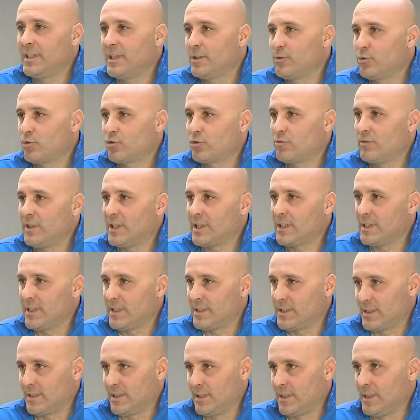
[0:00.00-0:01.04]
senaryosu vardı
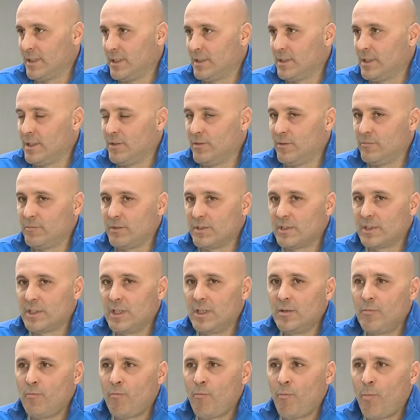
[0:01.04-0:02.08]
aslında
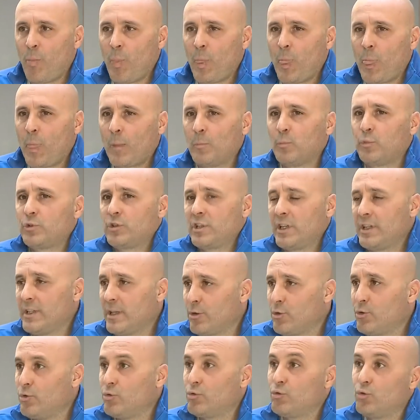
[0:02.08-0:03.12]
kafamızda. Bu
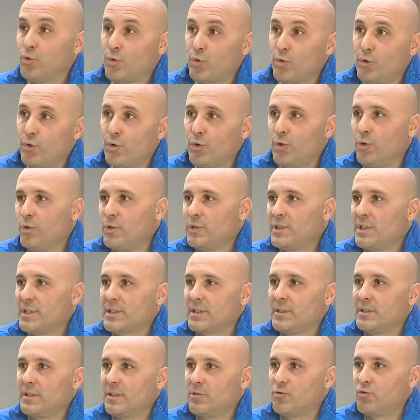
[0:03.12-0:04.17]
senaryoyu, kurguyu
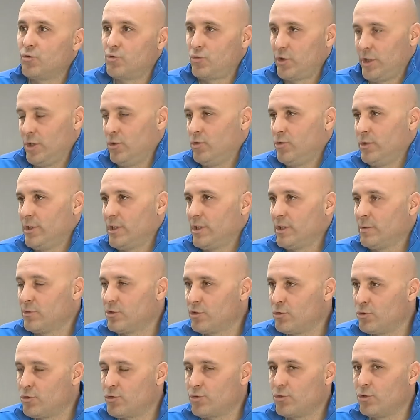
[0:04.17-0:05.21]
öncesinde çok iyi
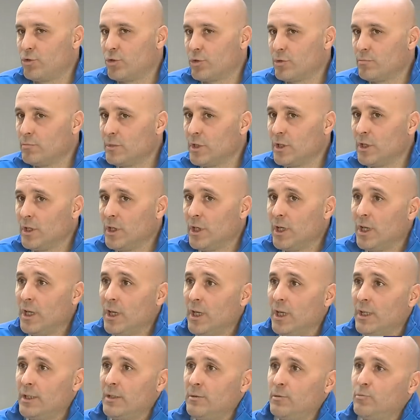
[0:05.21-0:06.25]
oynadığımızı düşünüyorum.
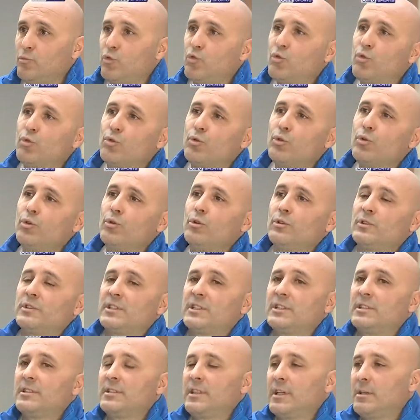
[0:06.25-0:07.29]
Tabii bu kurguyu
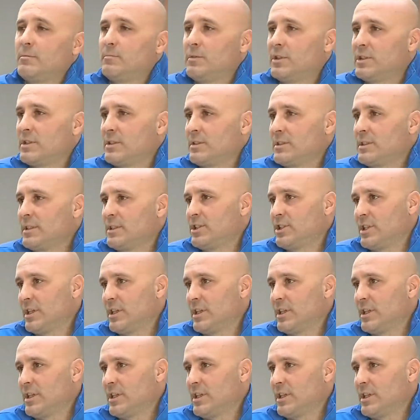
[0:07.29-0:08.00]
sizin tek başınıza